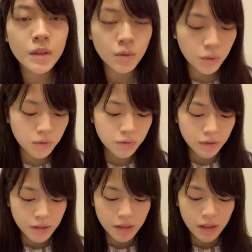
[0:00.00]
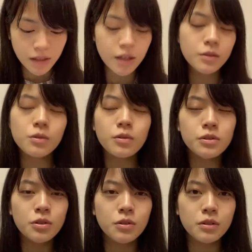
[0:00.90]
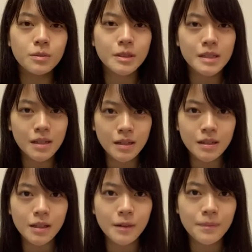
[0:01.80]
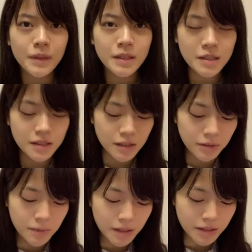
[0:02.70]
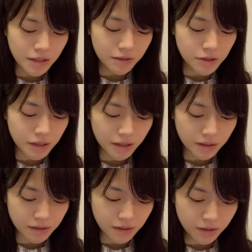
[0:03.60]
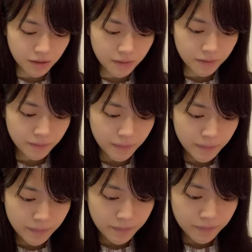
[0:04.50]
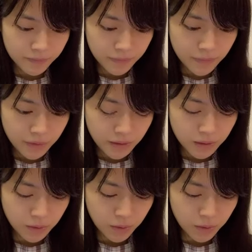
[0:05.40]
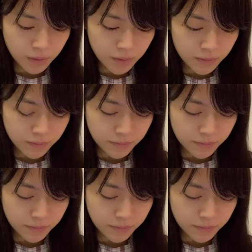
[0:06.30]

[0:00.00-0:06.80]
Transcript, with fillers: そう本当にさあのこういうショールームでしかさ新作みチェックしないからさそう